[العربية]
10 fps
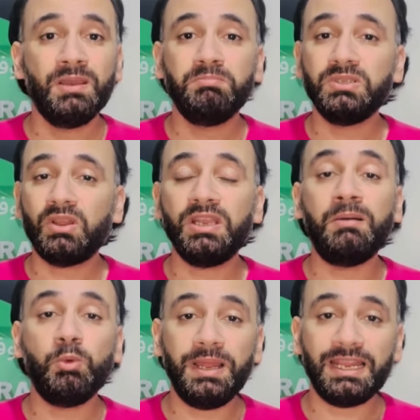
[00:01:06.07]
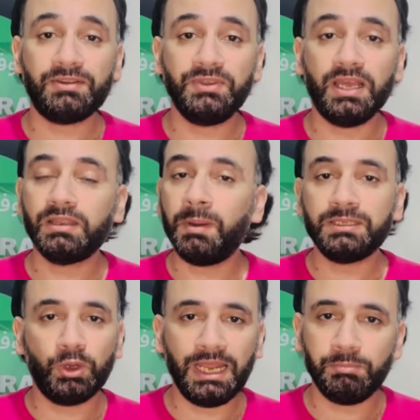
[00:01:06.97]
بطريقه مبالغ فيها طبعا
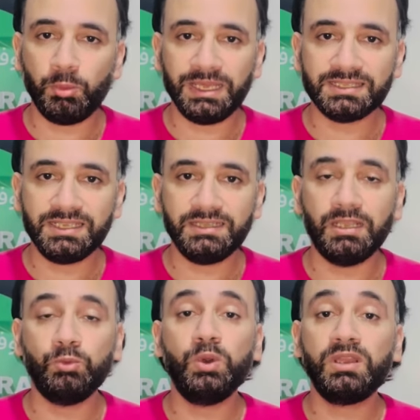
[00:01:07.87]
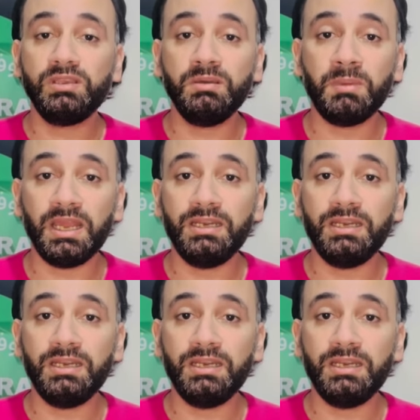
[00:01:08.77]
هو لاعب مميز جدا والقيمه